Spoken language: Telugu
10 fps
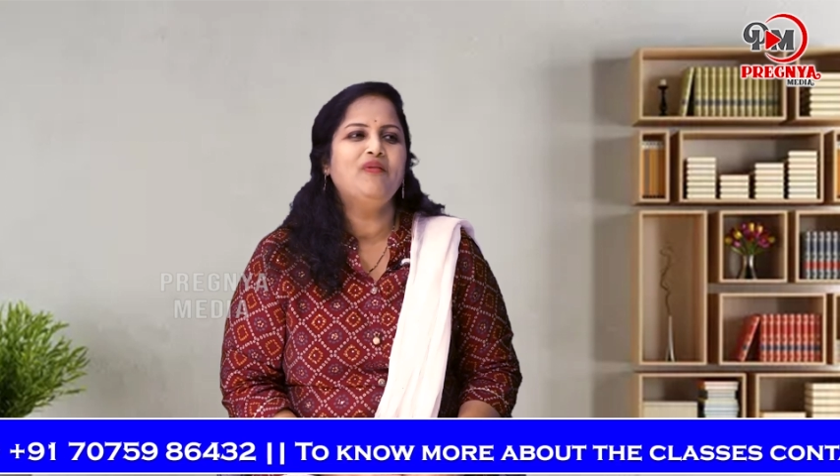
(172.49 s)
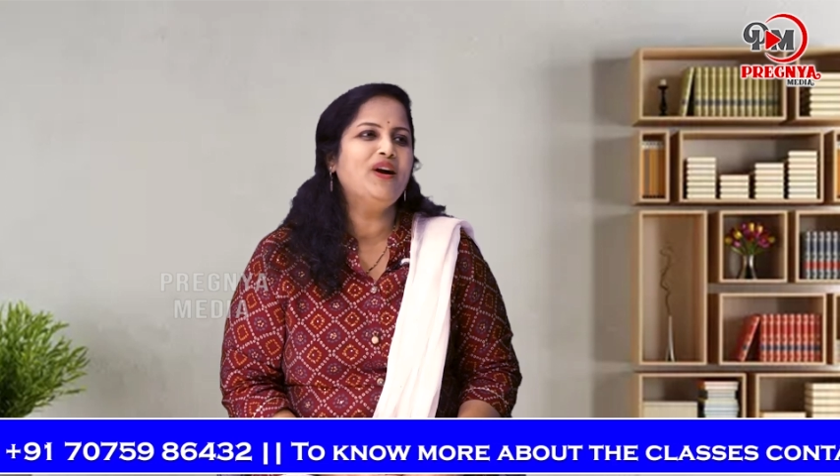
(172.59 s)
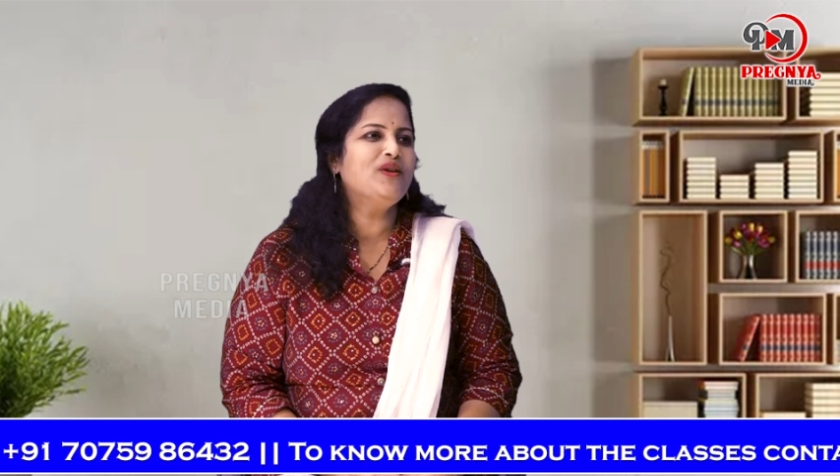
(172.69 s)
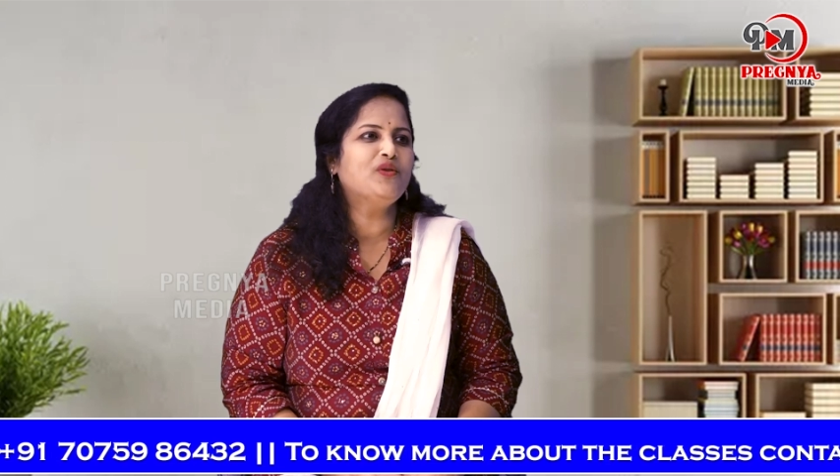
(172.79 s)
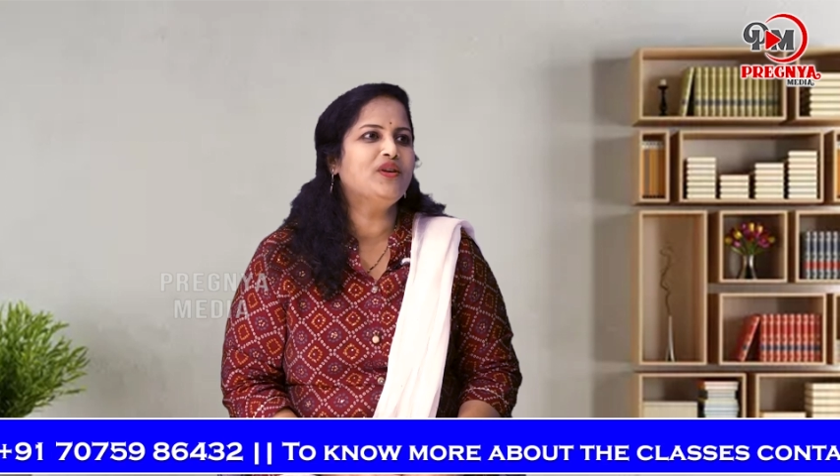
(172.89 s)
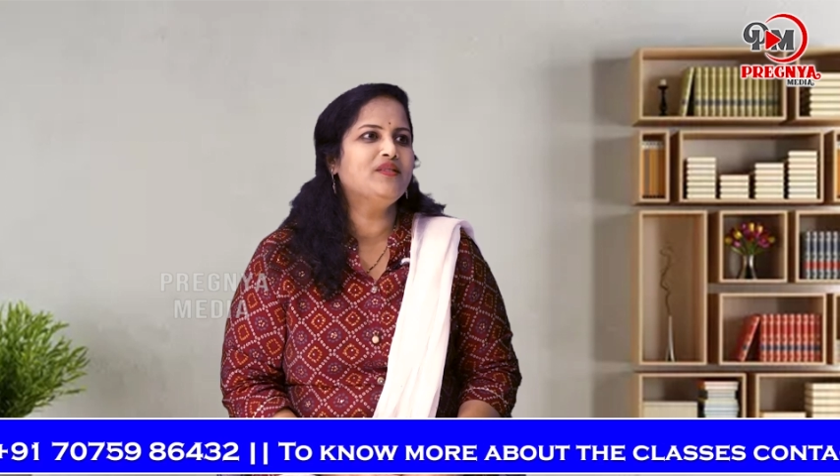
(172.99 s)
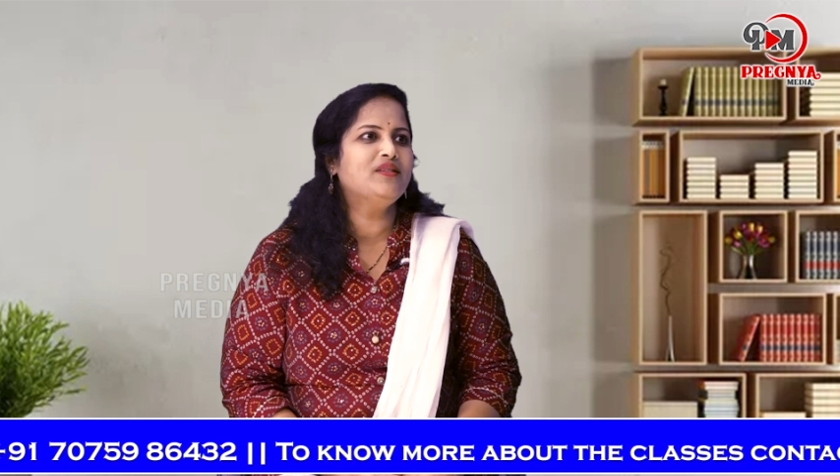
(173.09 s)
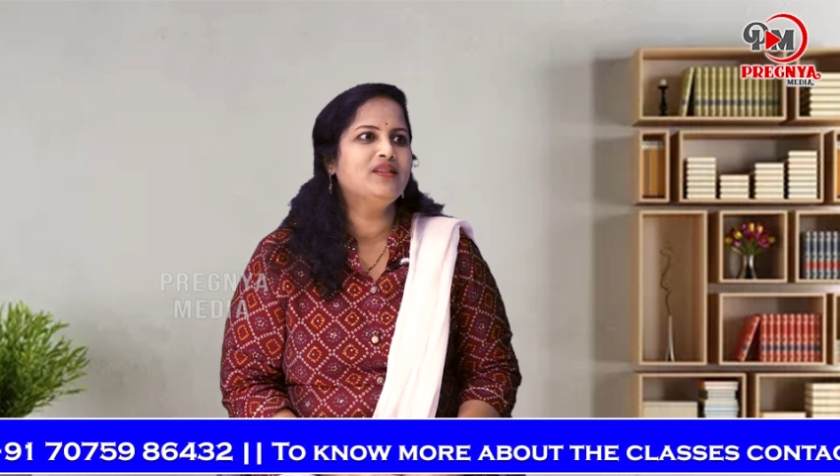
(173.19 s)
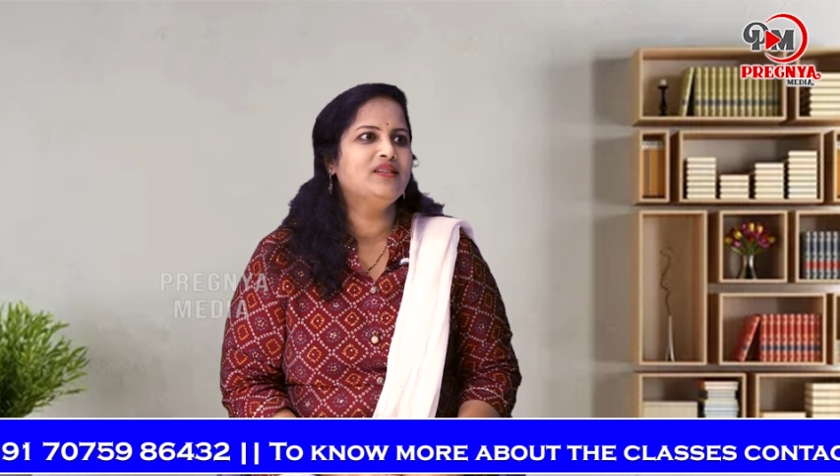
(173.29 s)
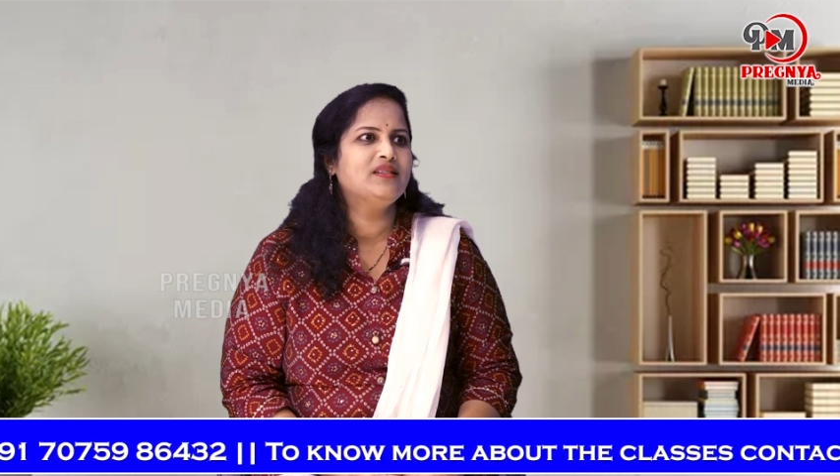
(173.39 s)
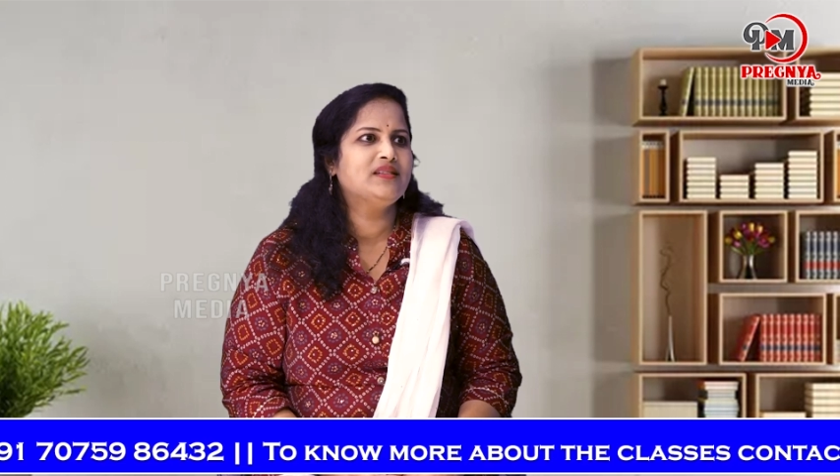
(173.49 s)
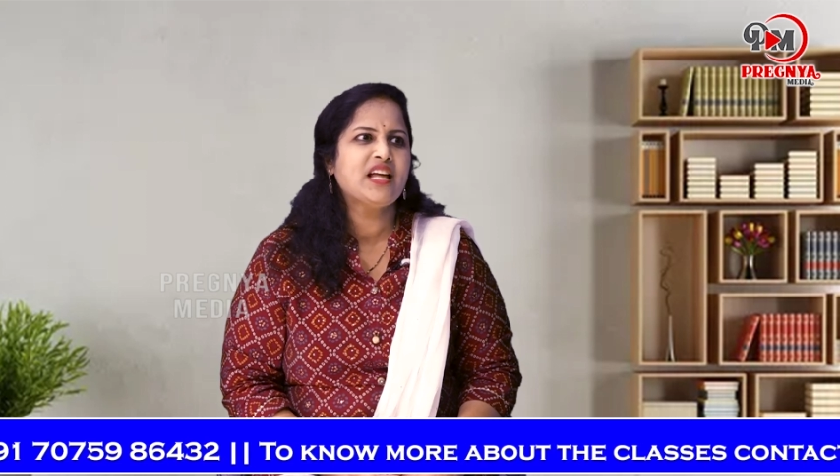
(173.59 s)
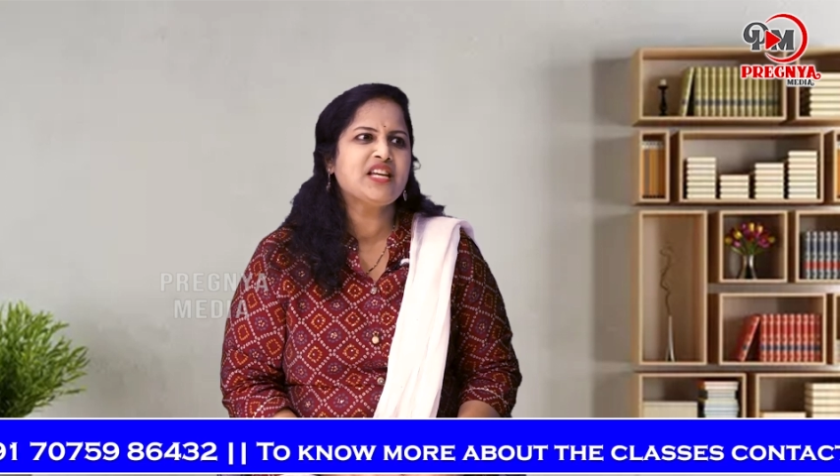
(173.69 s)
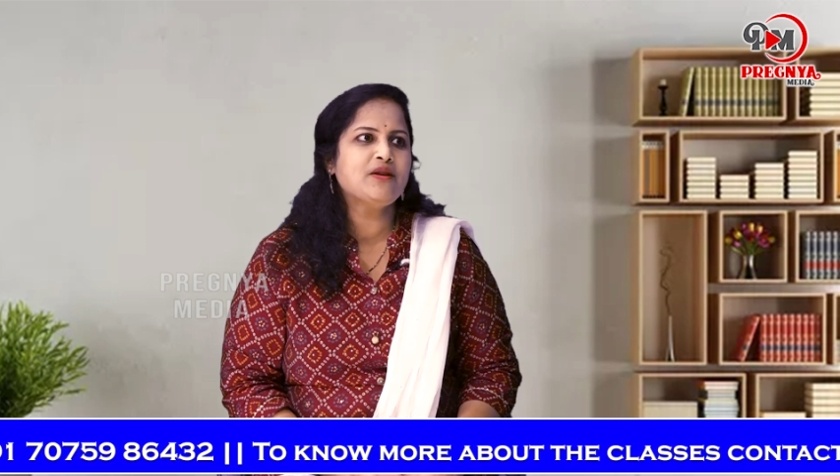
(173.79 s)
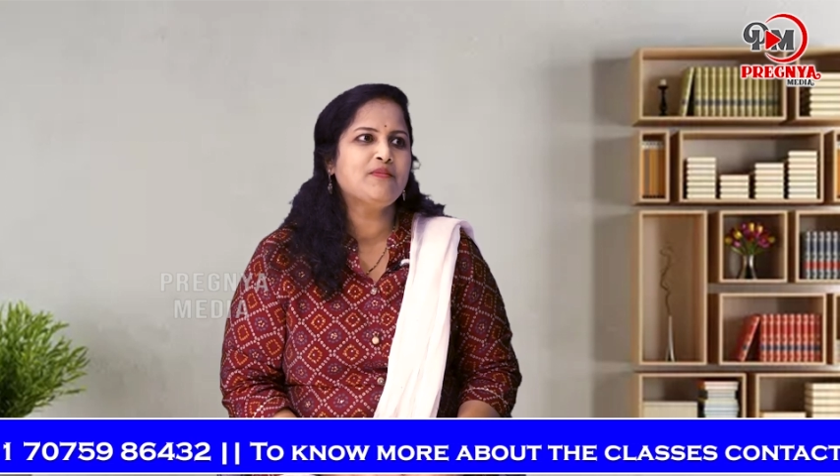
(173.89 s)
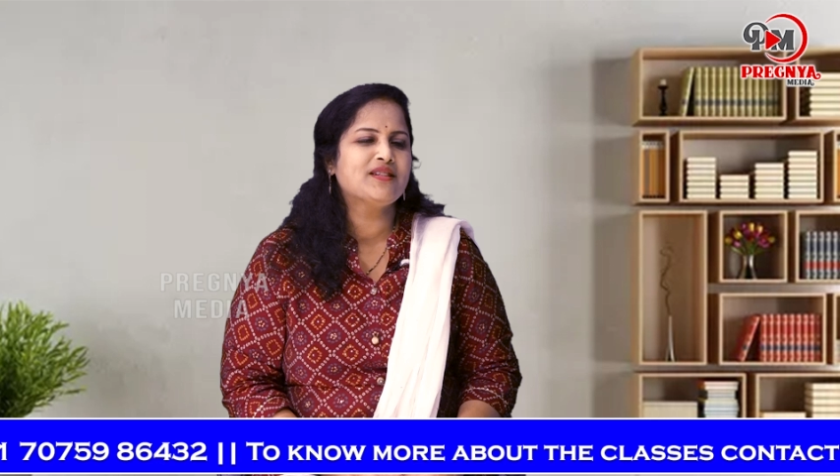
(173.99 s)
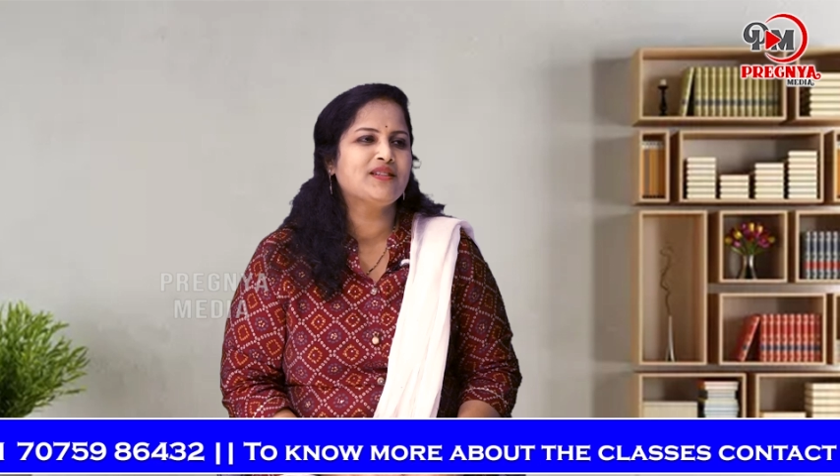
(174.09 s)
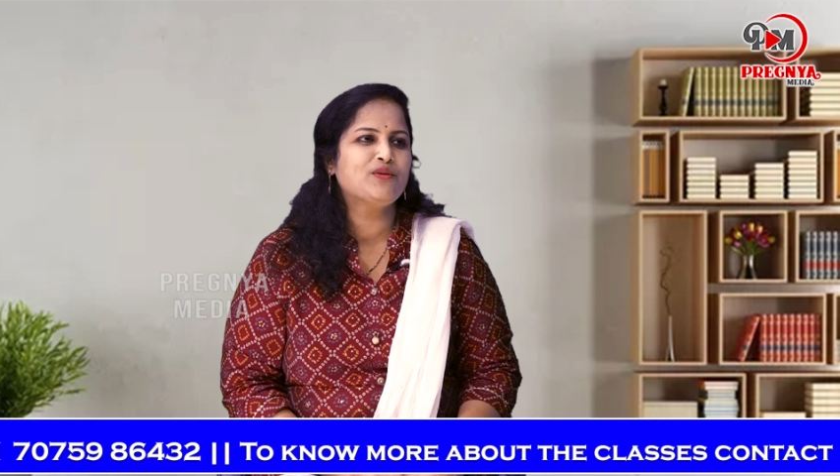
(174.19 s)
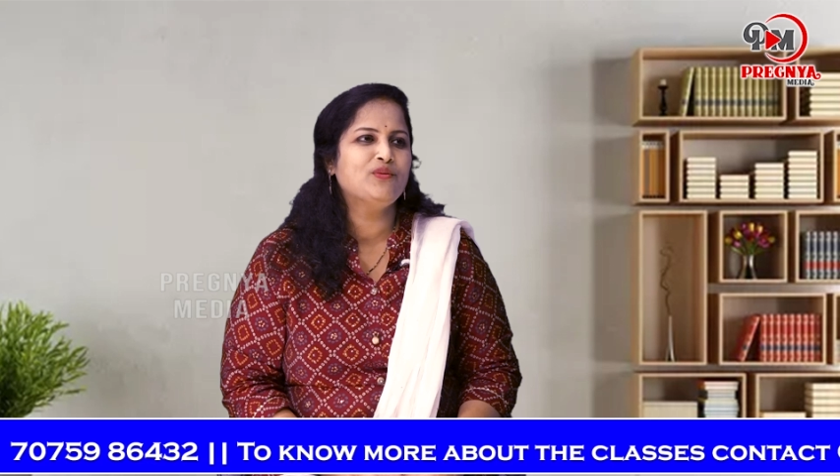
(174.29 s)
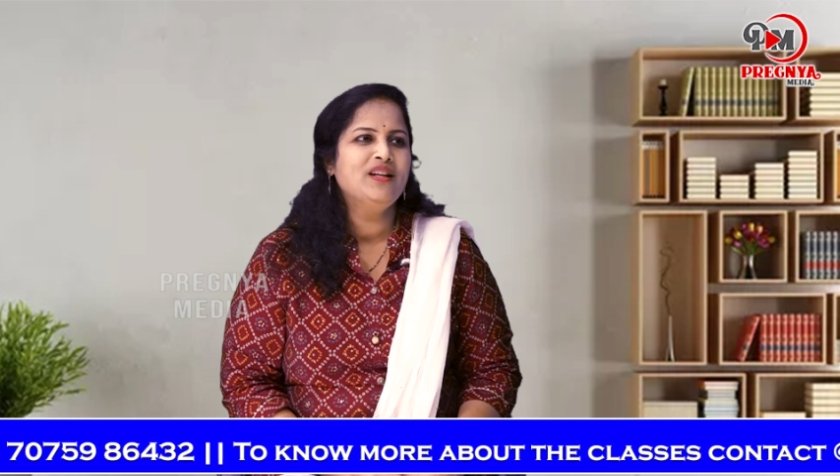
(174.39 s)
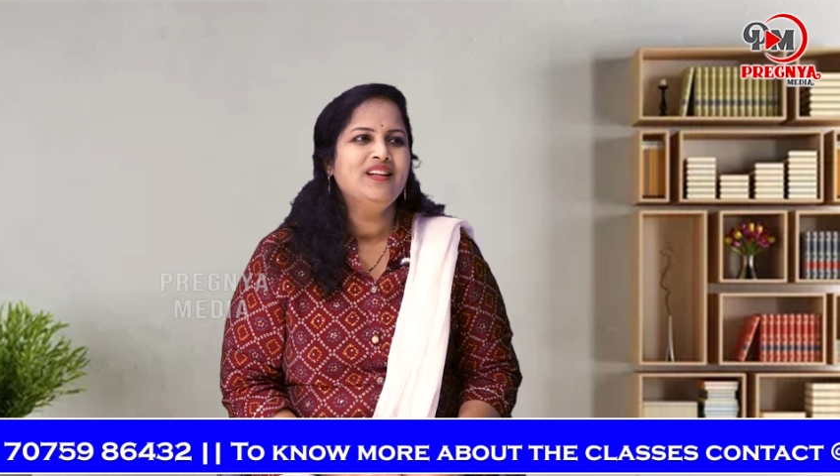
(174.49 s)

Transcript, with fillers: వాళ్ళకు కూడా టెన్షన్ పడతారు